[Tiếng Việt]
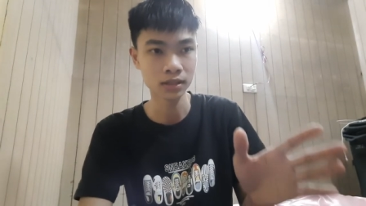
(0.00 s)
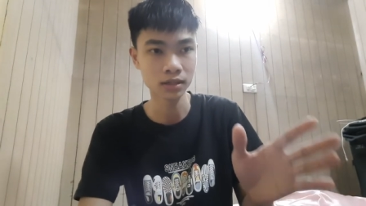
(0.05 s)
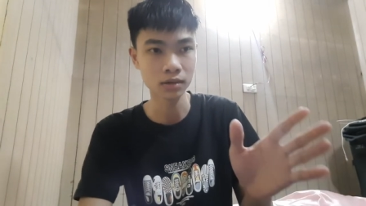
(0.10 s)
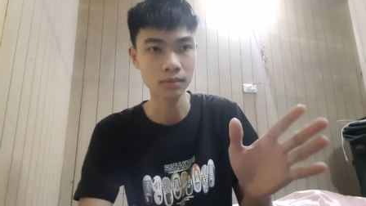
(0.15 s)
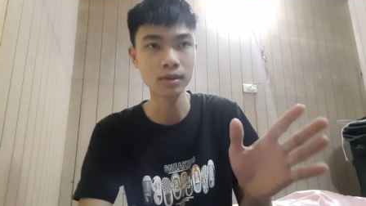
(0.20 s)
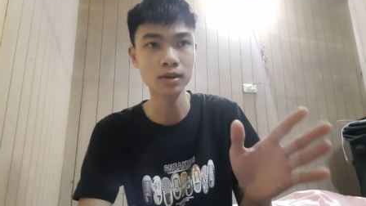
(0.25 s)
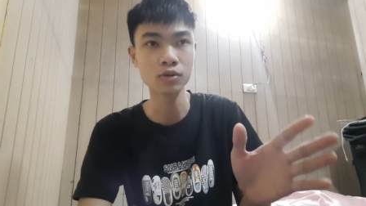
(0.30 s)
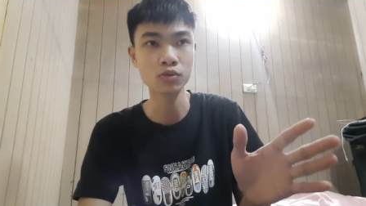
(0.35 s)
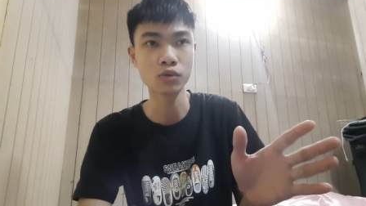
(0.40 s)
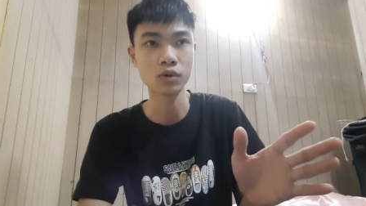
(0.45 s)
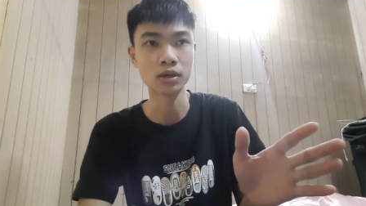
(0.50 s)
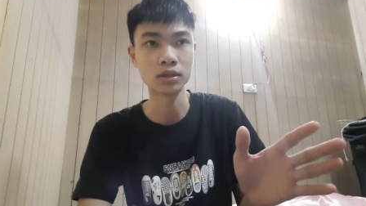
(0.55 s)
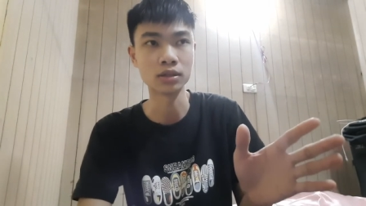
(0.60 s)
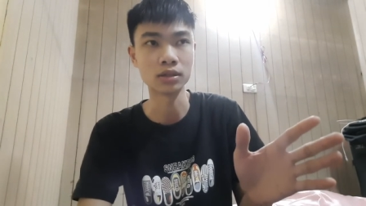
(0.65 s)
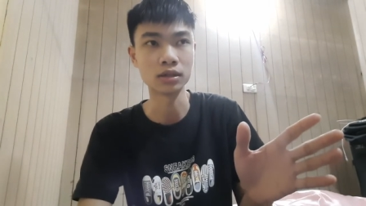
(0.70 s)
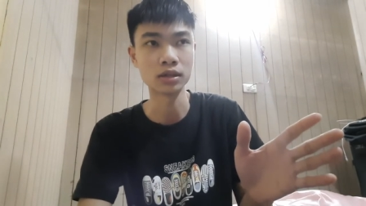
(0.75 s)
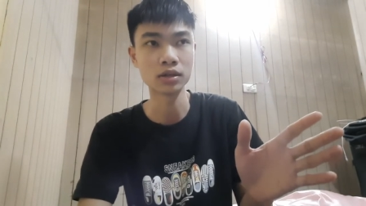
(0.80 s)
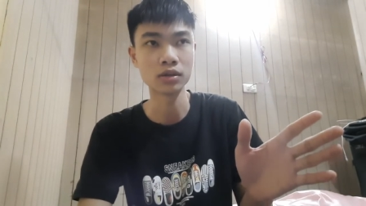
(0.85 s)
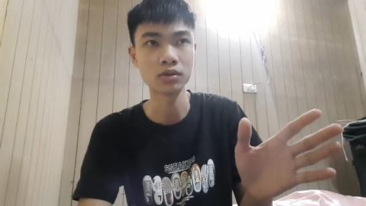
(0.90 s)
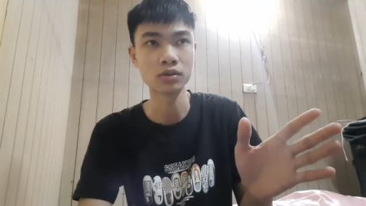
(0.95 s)
nó bắt nguồn
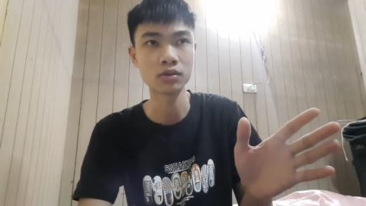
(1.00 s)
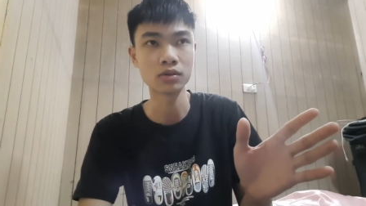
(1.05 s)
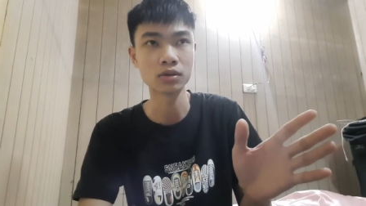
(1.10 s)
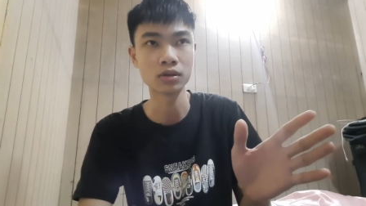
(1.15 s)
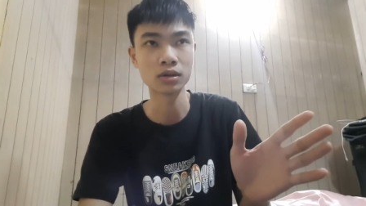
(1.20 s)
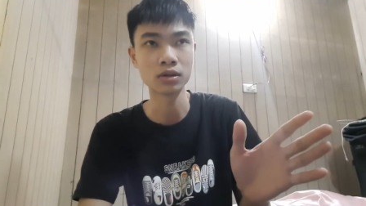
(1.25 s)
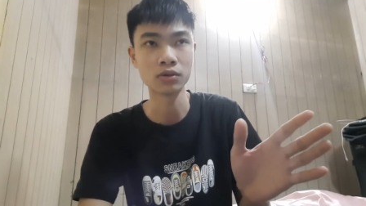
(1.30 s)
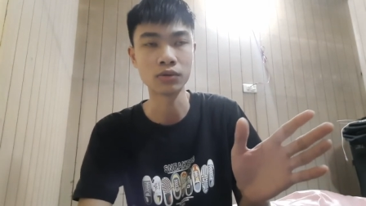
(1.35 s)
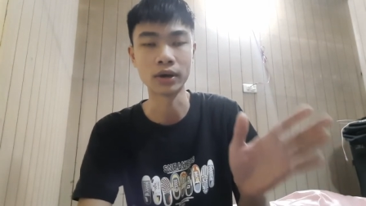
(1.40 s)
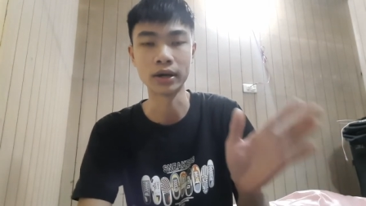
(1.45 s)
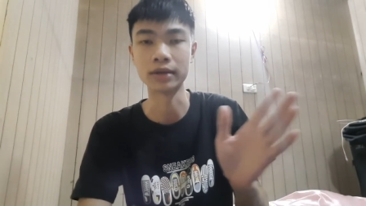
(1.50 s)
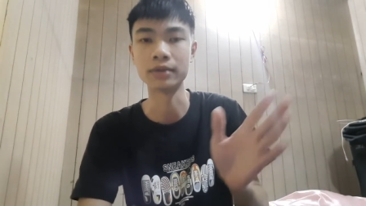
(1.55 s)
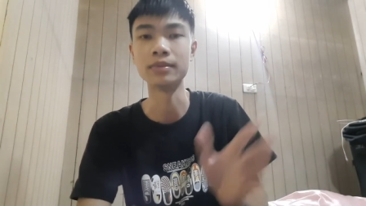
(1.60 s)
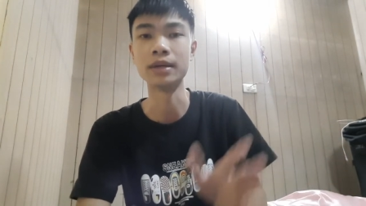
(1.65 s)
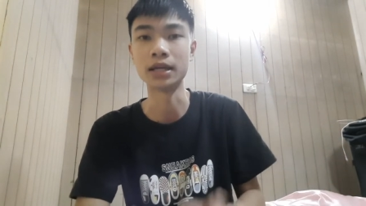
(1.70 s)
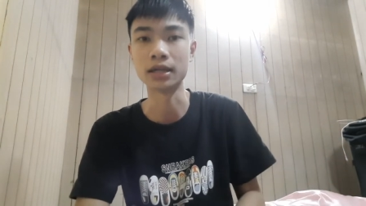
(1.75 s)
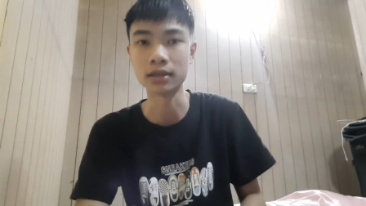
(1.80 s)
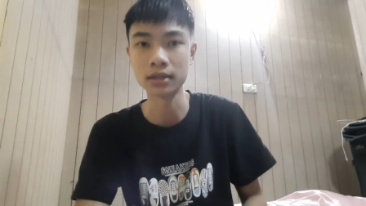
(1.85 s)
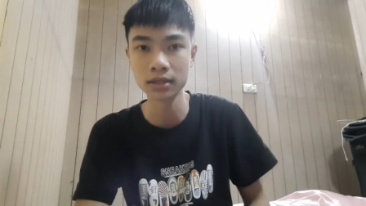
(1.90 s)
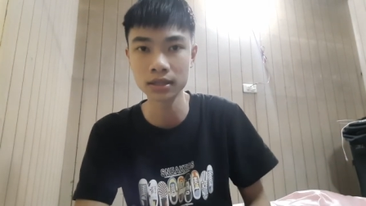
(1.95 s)
từ cái ngoài cái
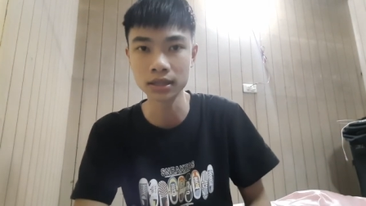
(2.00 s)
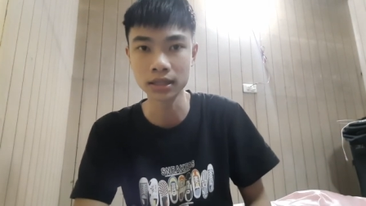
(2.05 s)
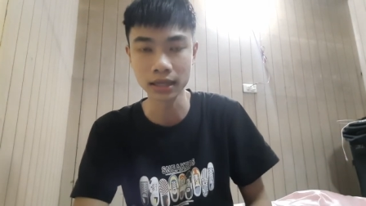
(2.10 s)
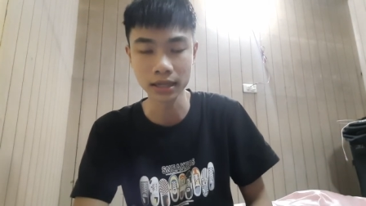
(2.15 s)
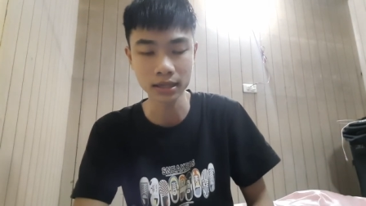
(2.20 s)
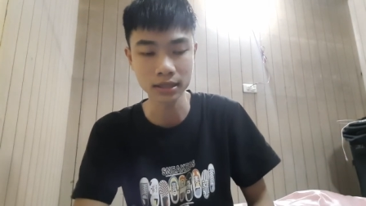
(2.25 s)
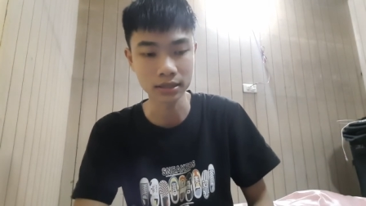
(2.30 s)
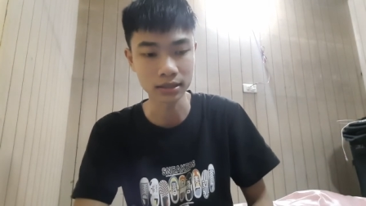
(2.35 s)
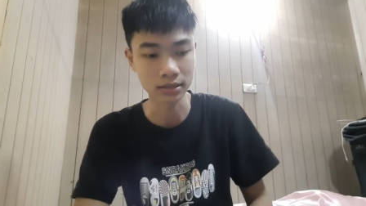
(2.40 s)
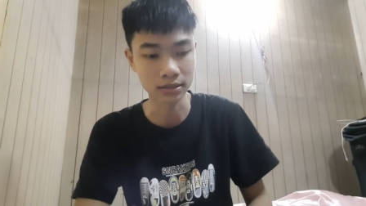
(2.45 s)
biển khơi đấy,